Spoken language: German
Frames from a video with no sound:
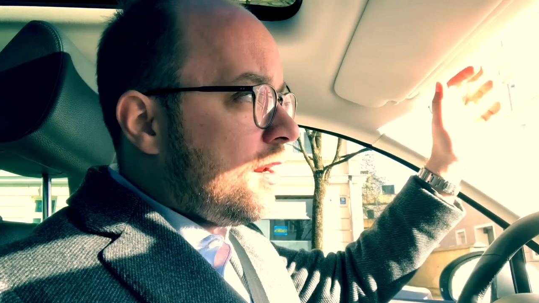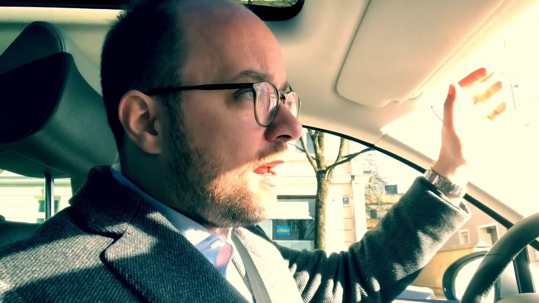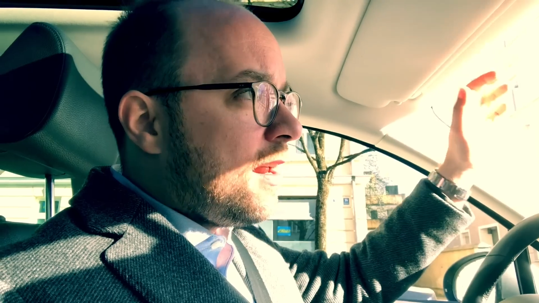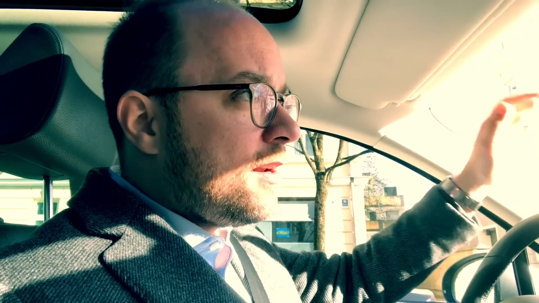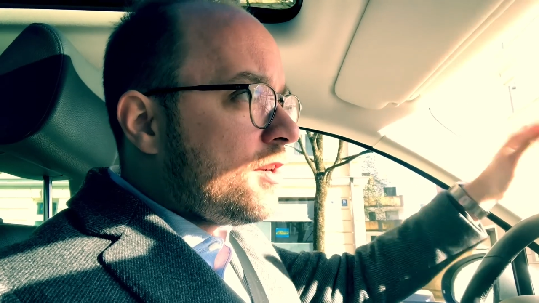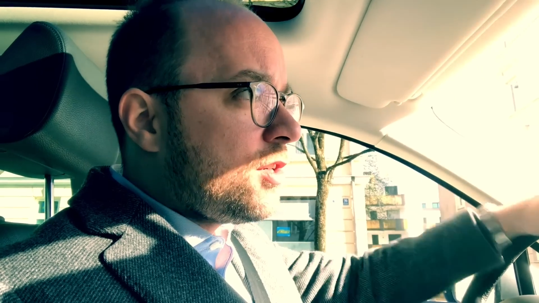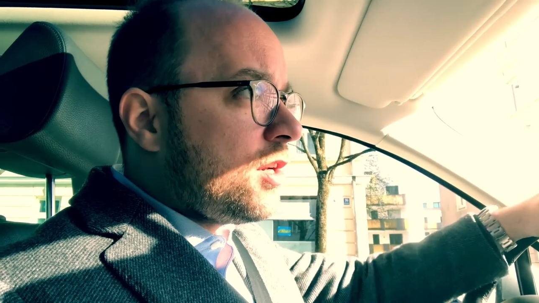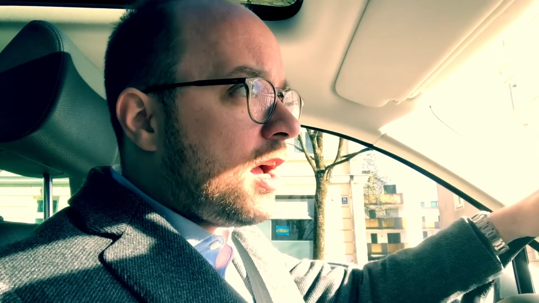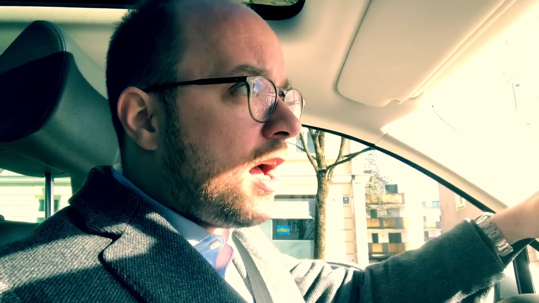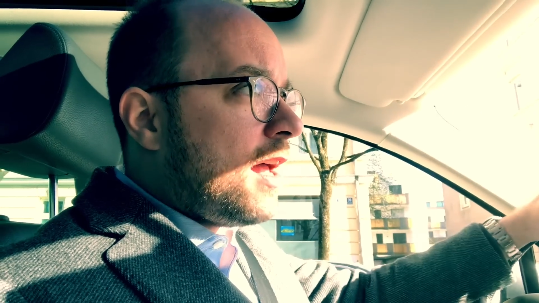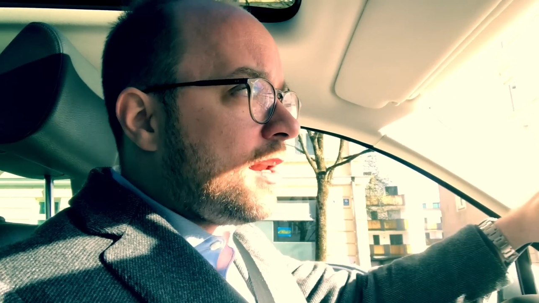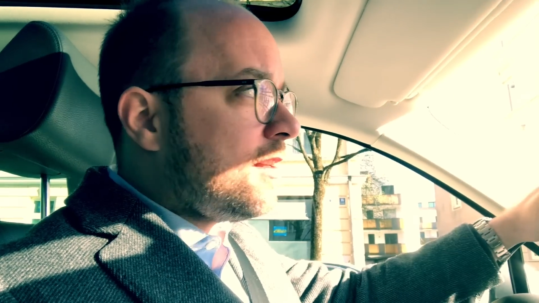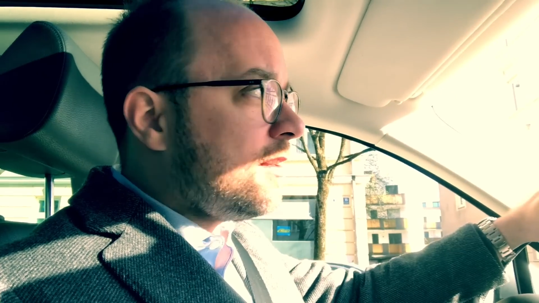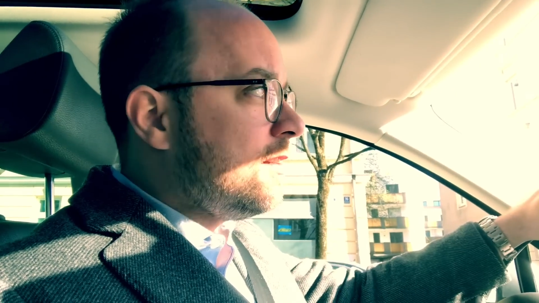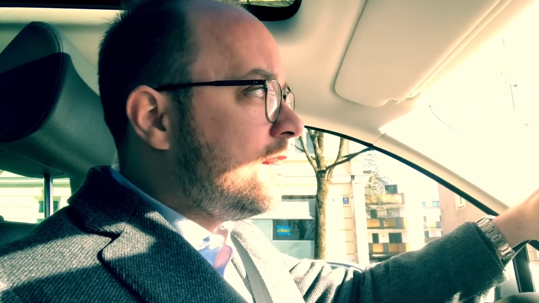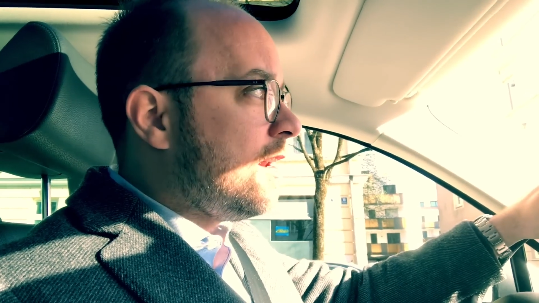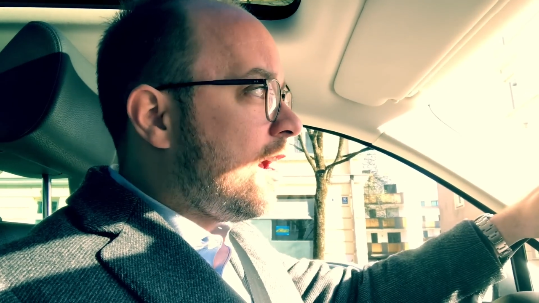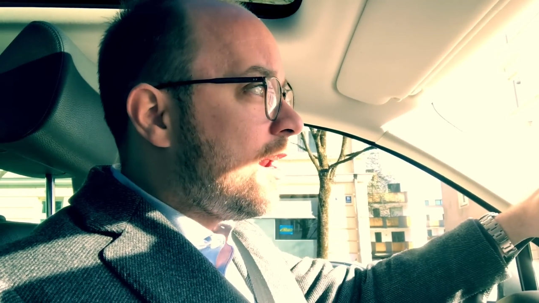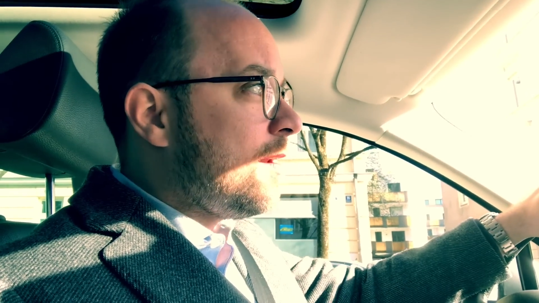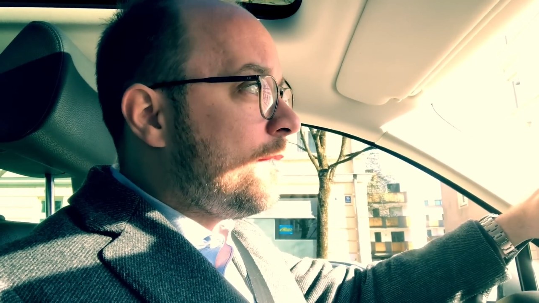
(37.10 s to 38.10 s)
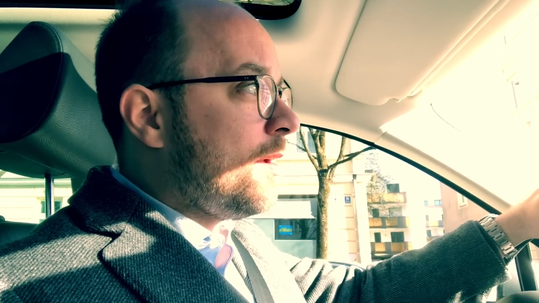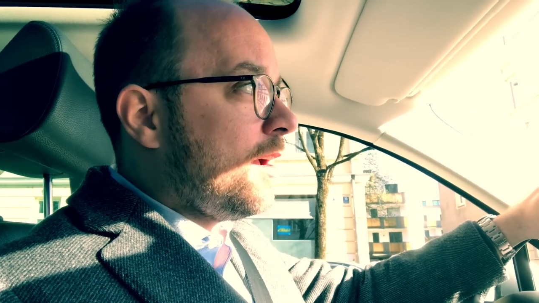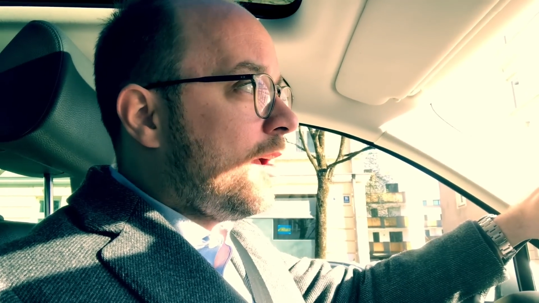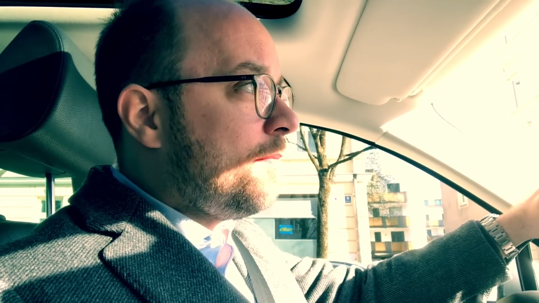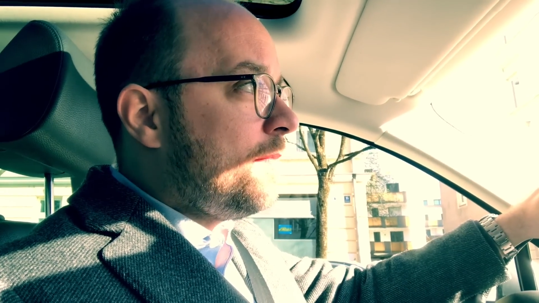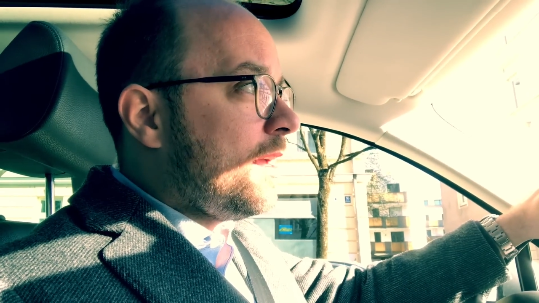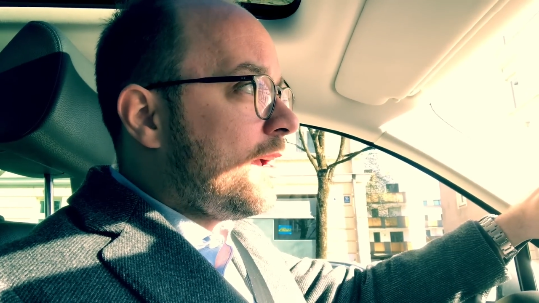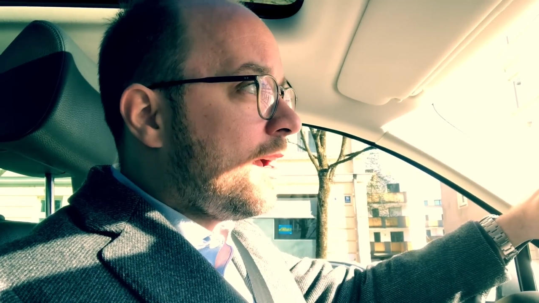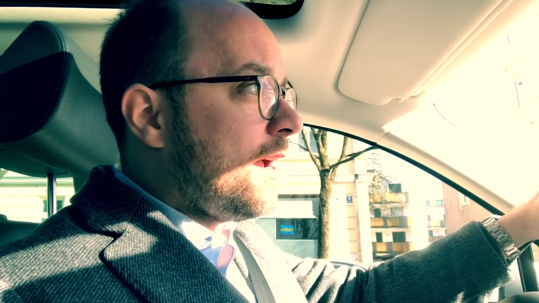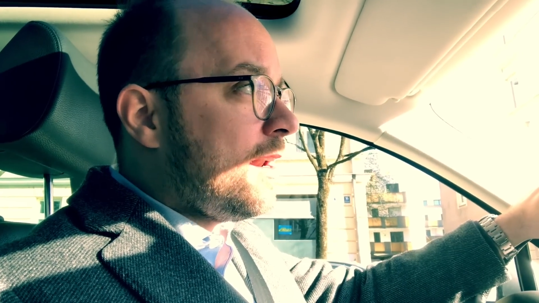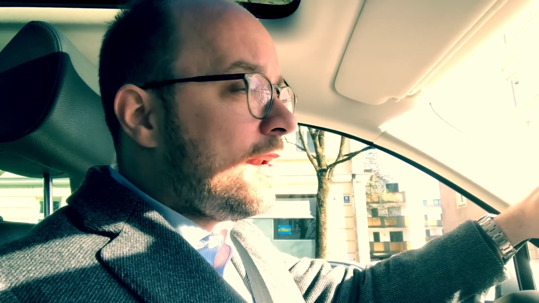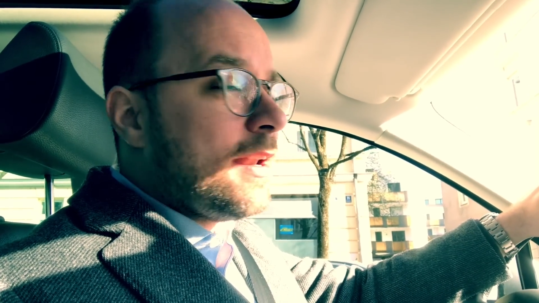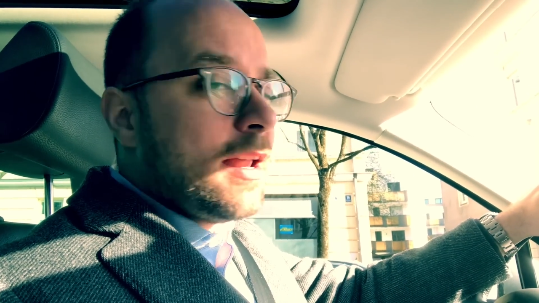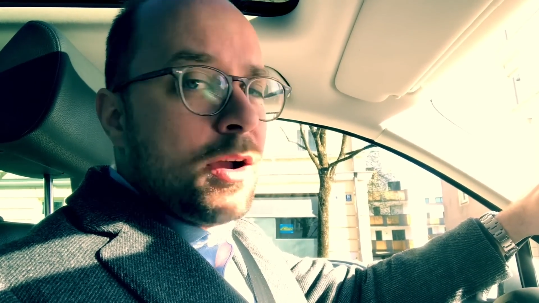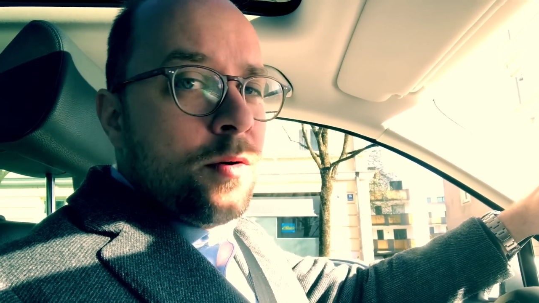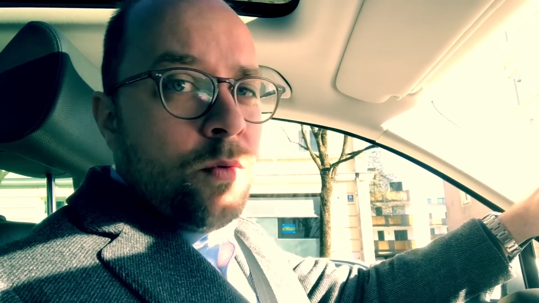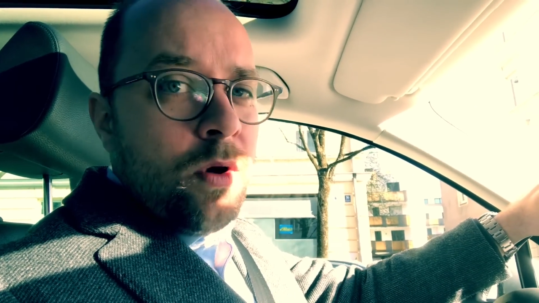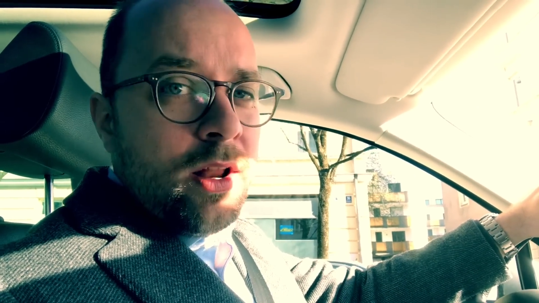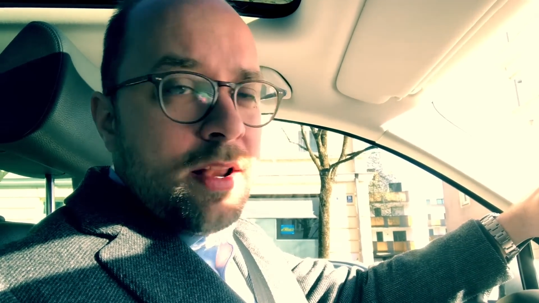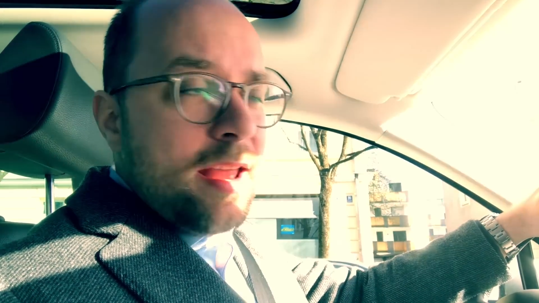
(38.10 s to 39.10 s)
in den Englischen Garten, in Heidelberg am Neckar
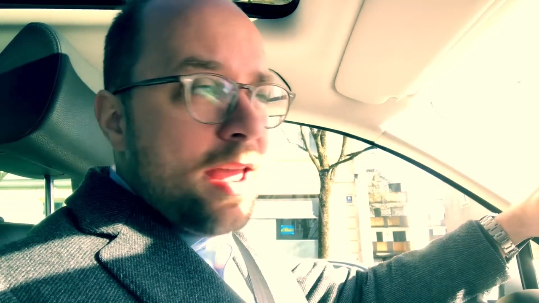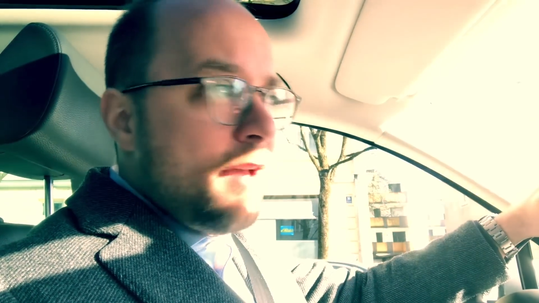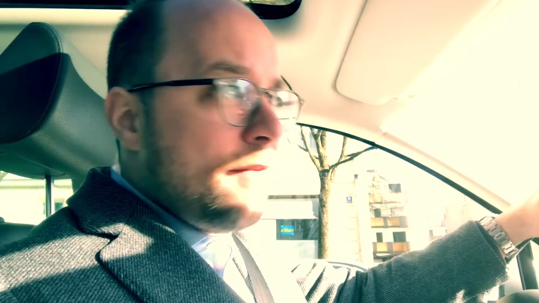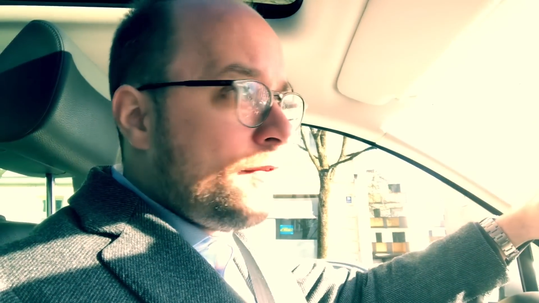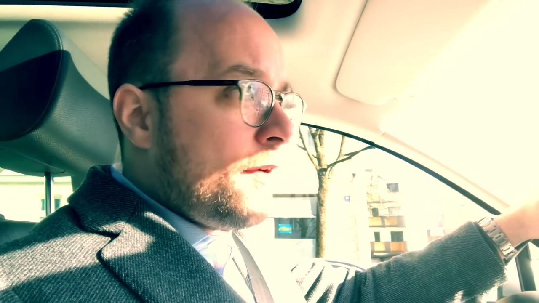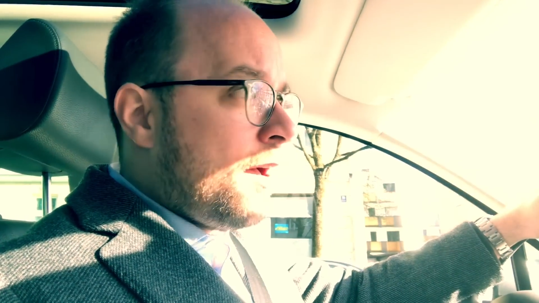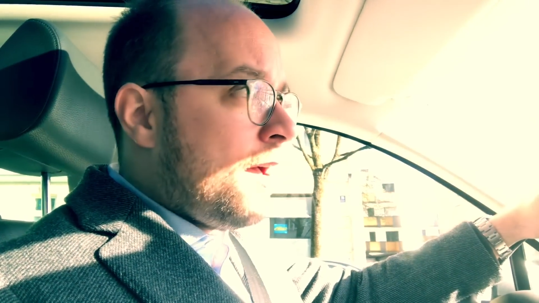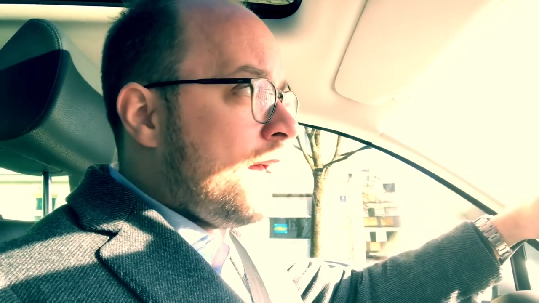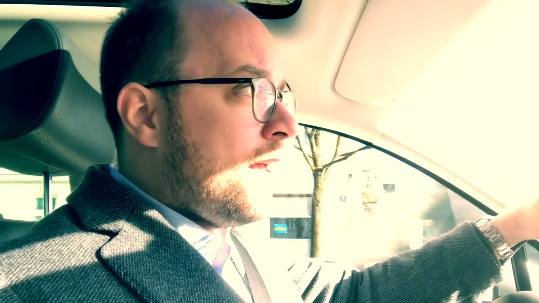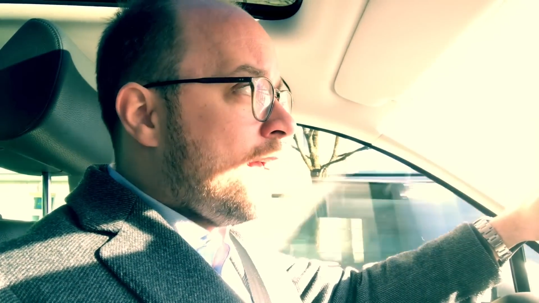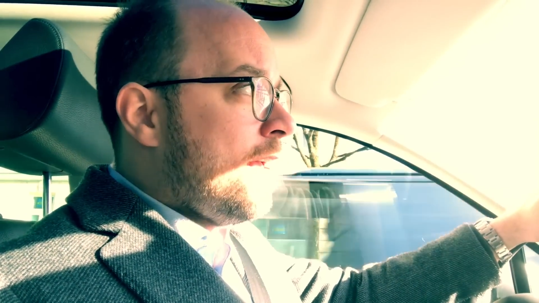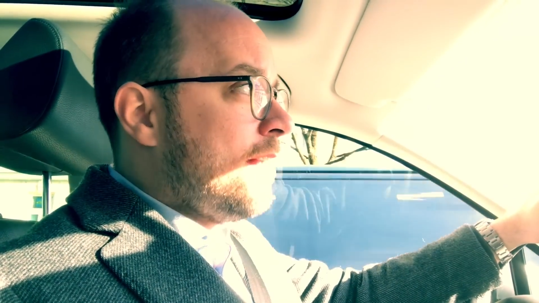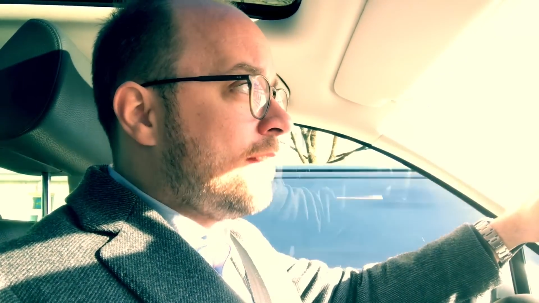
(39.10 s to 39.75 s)
entlang, whatever.